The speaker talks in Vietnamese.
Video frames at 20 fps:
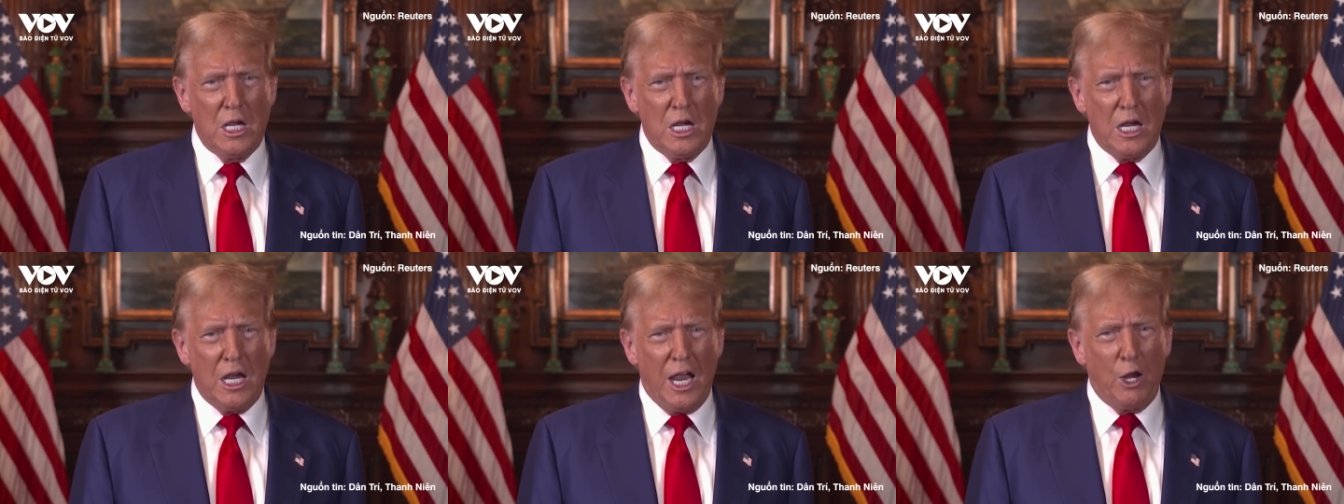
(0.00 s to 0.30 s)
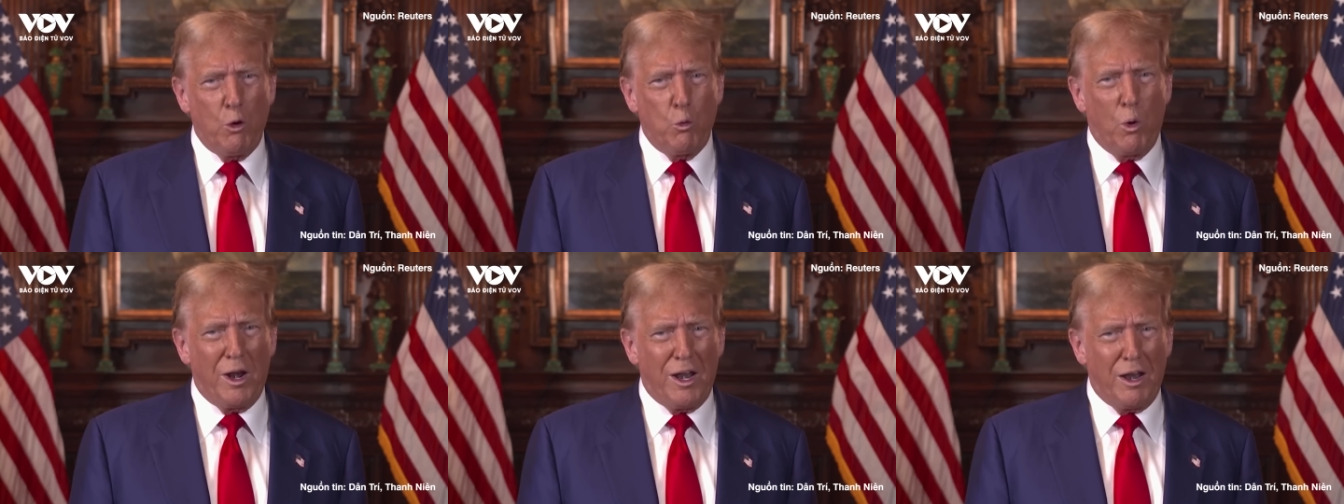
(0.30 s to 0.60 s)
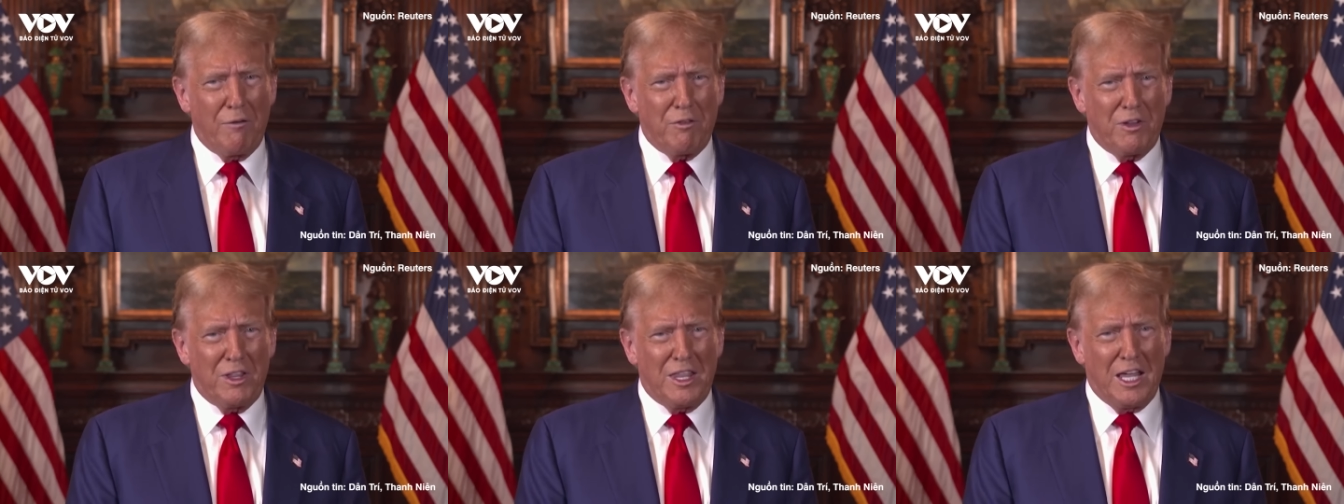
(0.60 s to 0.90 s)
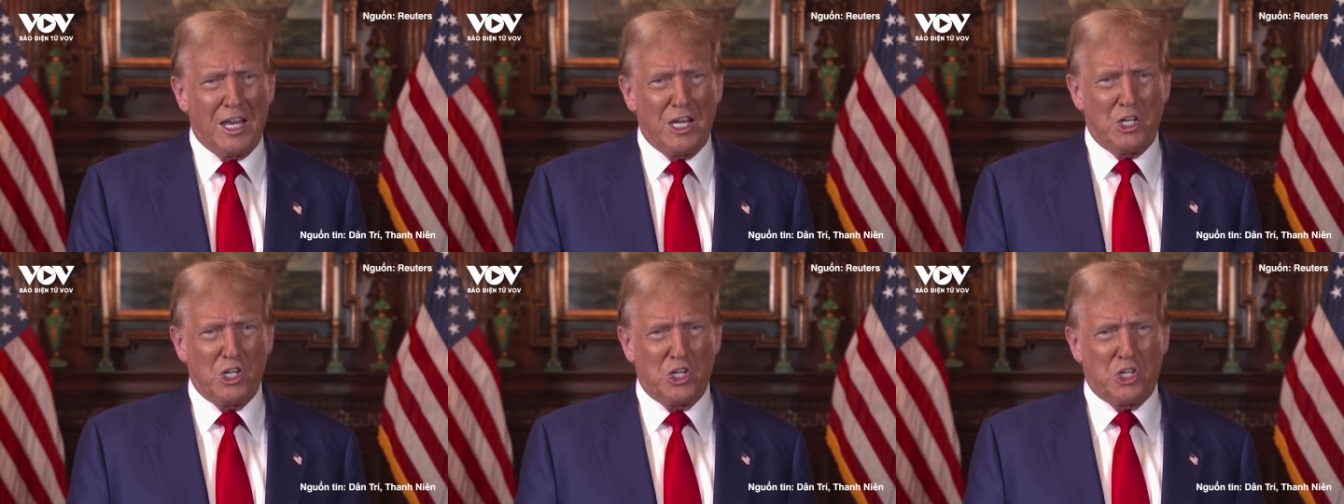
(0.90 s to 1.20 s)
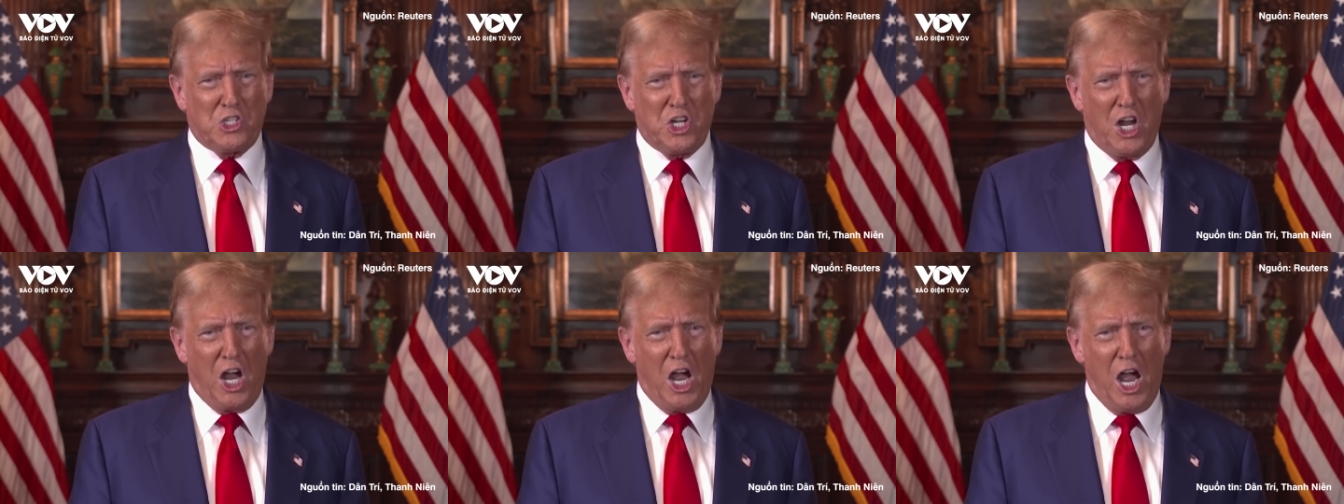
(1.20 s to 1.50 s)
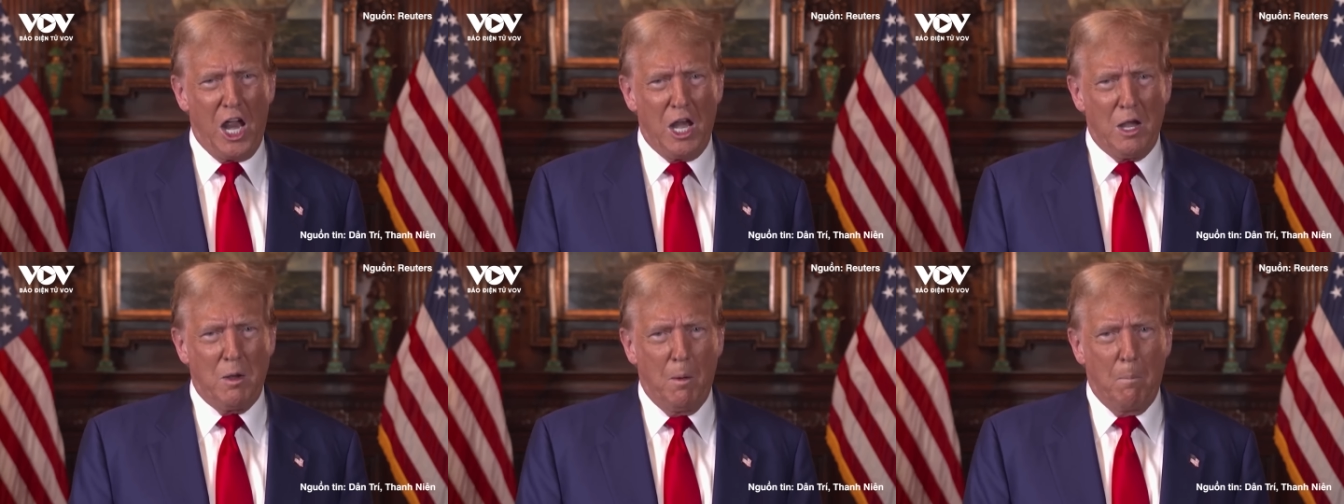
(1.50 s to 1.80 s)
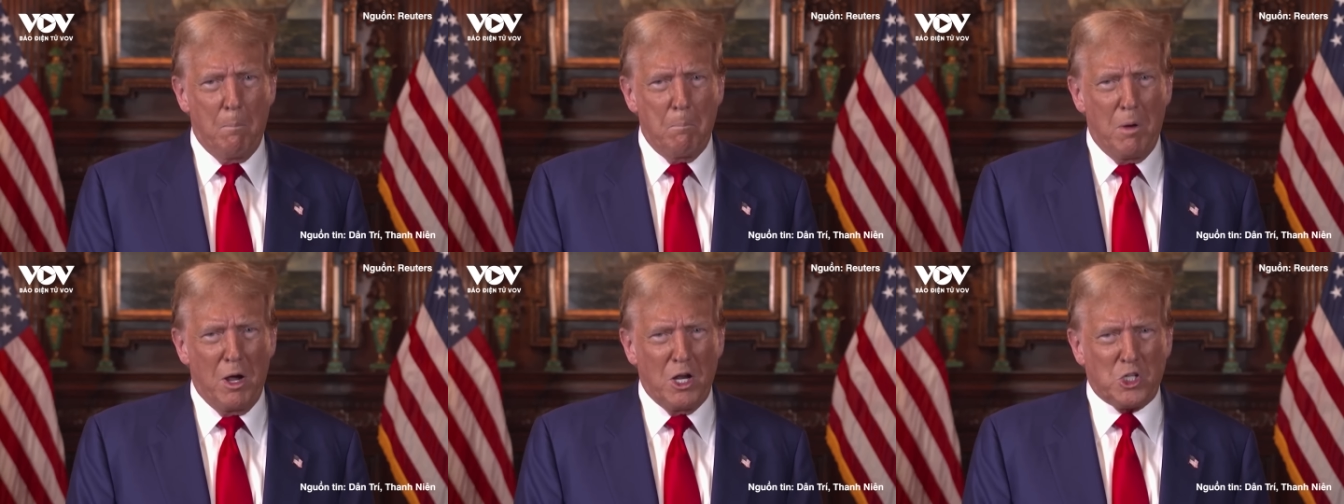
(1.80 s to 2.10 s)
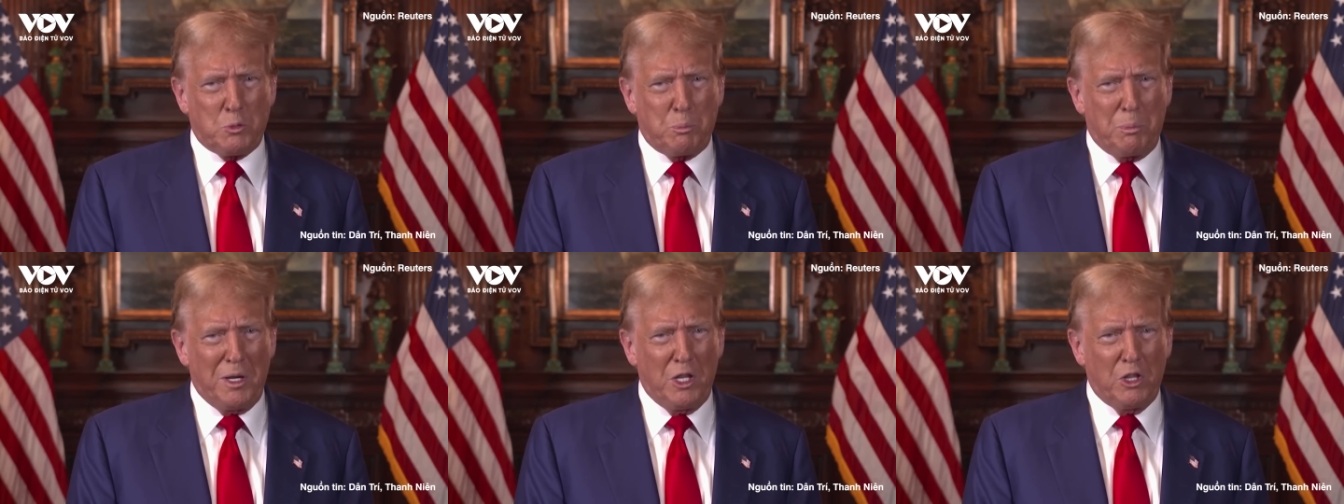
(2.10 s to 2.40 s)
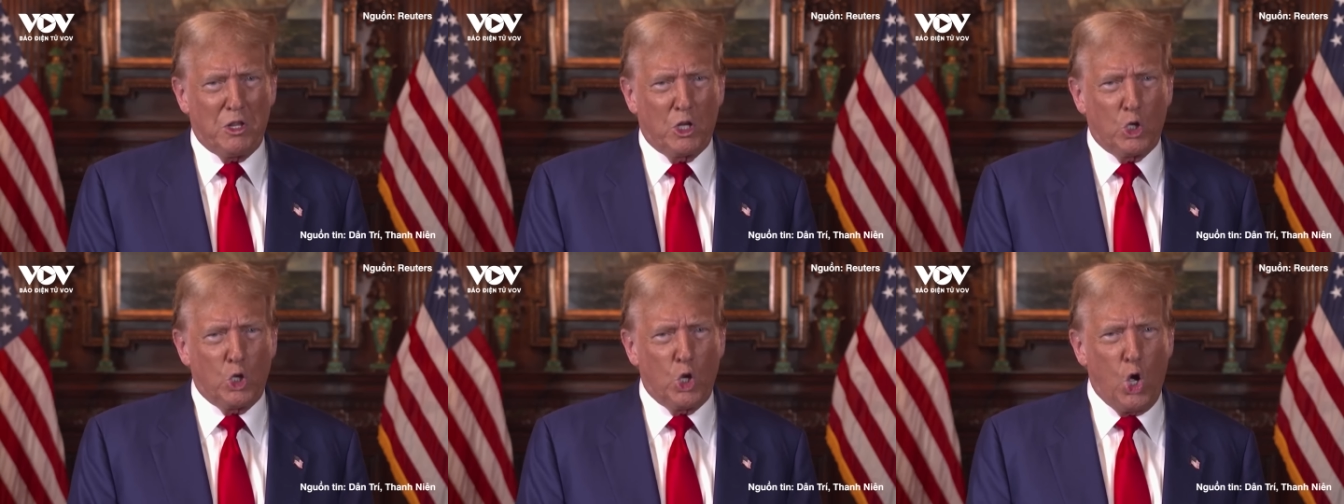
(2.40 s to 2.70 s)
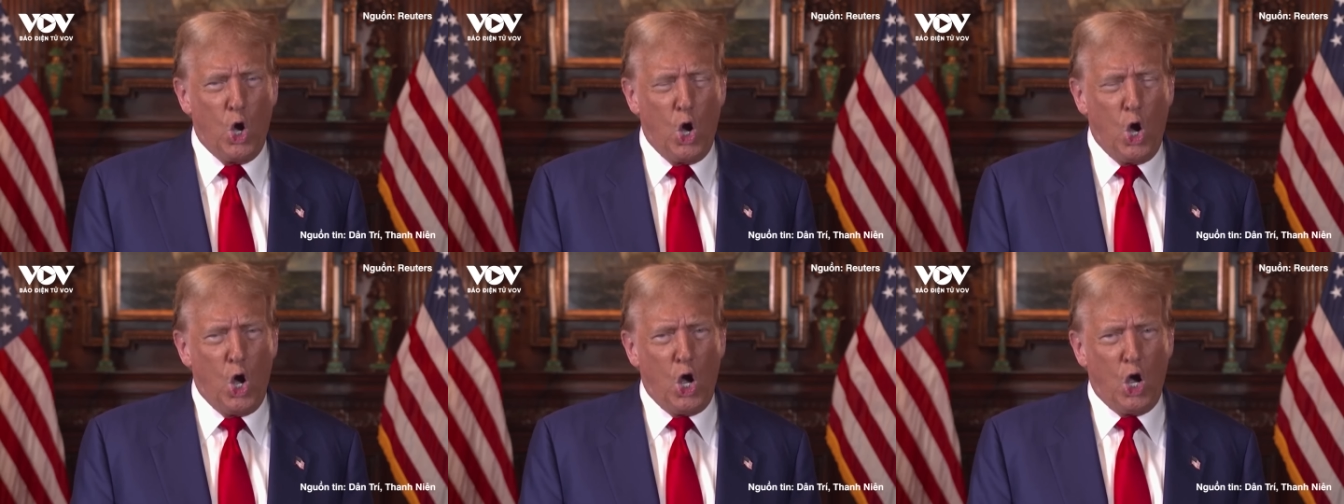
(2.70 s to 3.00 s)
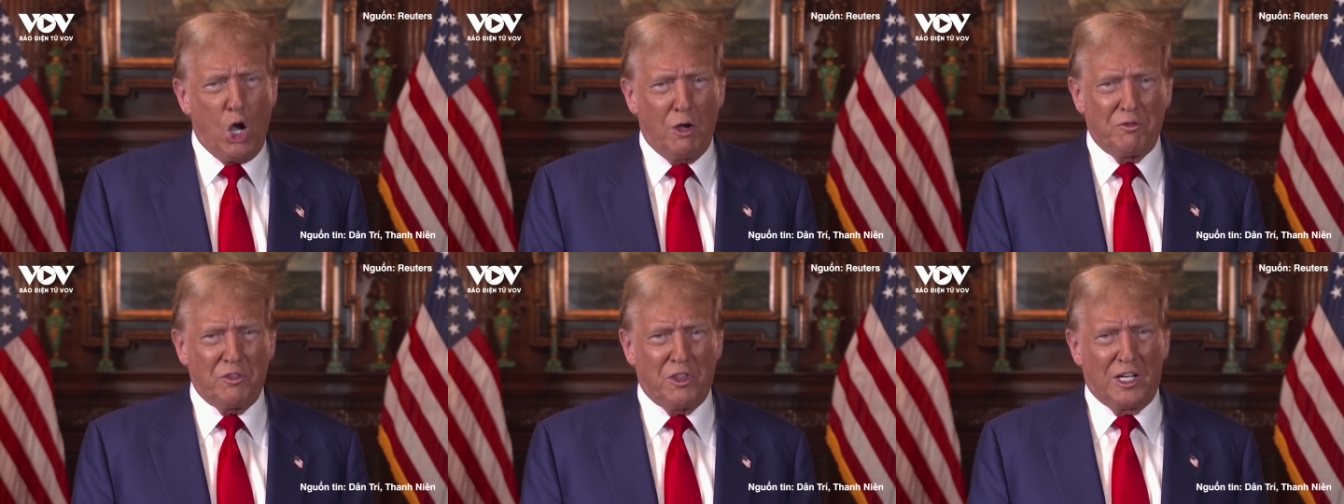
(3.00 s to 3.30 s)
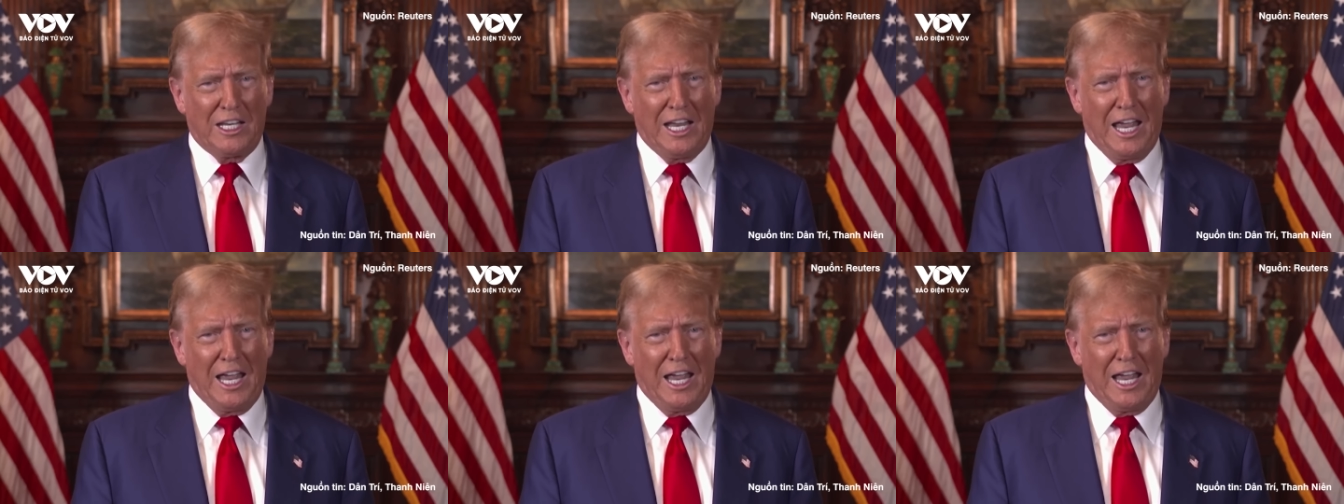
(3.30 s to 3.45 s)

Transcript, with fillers: là trục xuất hàng triệu di dân đang lưu trú bất hợp pháp ở Mỹ.